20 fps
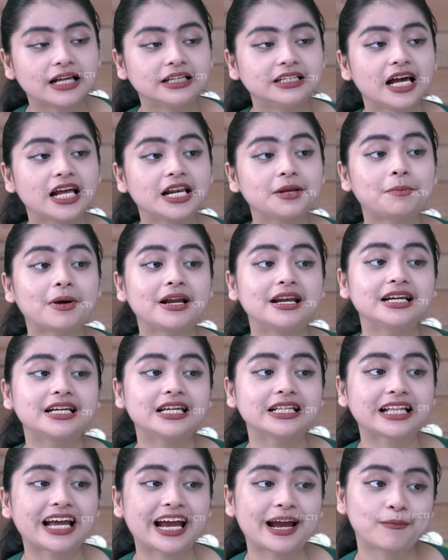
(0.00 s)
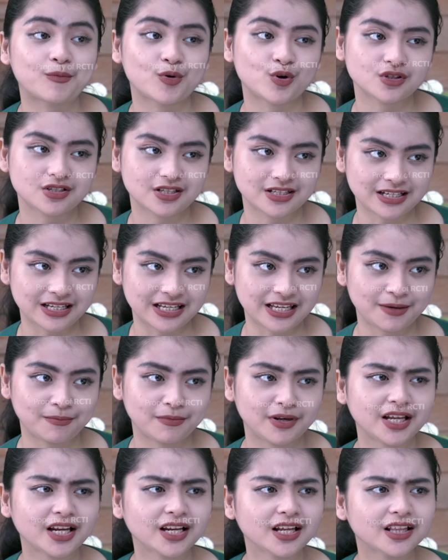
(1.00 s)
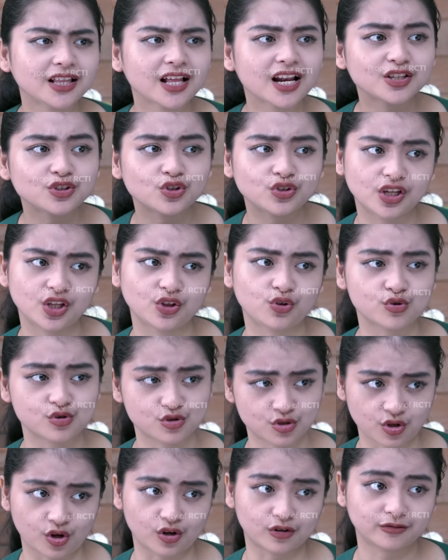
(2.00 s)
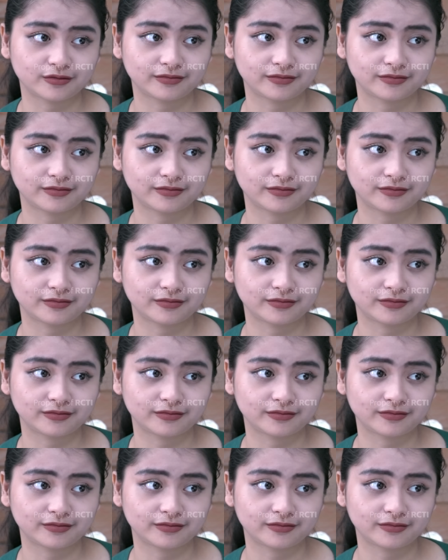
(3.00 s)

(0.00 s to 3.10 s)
Daripada kita emosi, mendingan kita lanjut ngitung stok.